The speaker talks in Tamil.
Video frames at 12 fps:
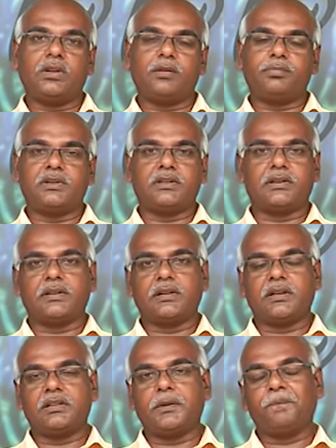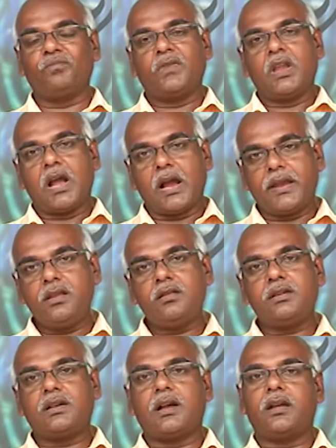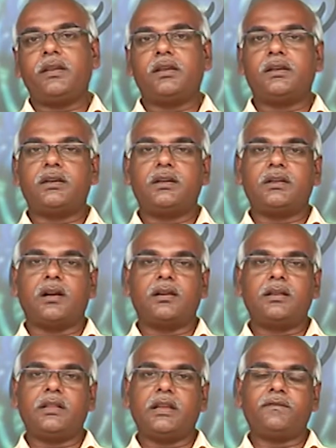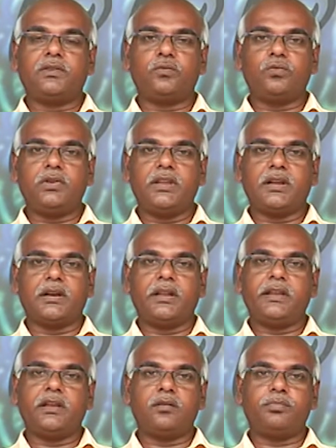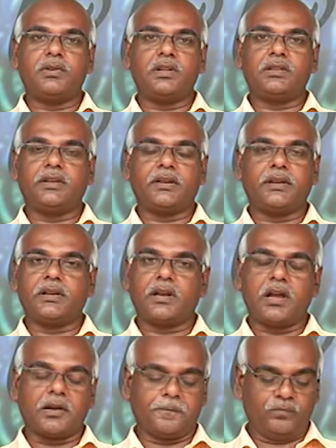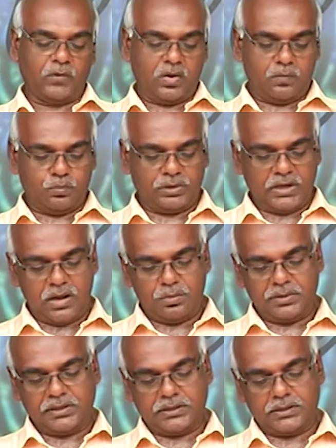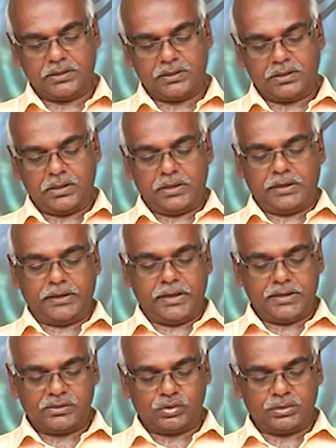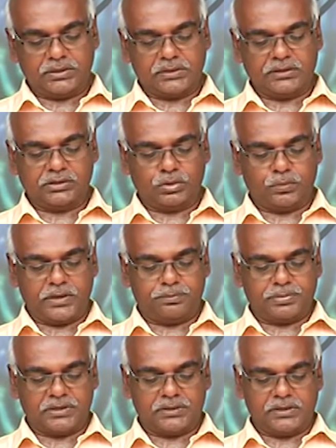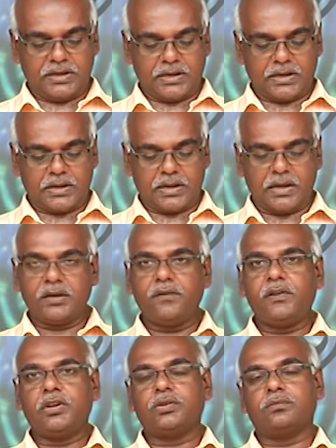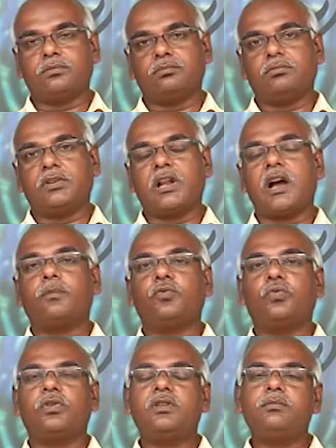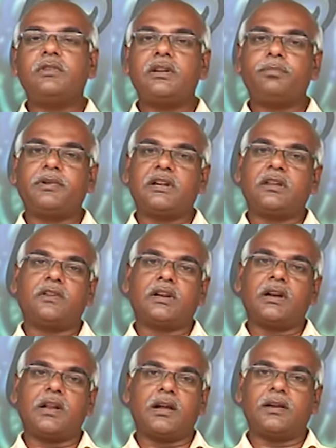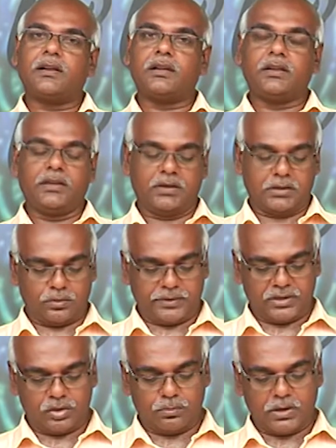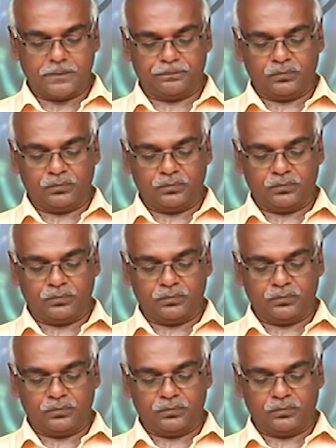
சொல்லப்பட்டிருக்கிறது ஐந்து காரியங்களுக்காக தேவன் ஊழியங்களை ஏற்படுத்தி இருக்கிறார் முதலாவது இயேசு கிறிஸ்துவை பற்றிய அறிவிலும் நாம் ஒருமனப்பட்டவர்களாக இருக்க வேண்டுமா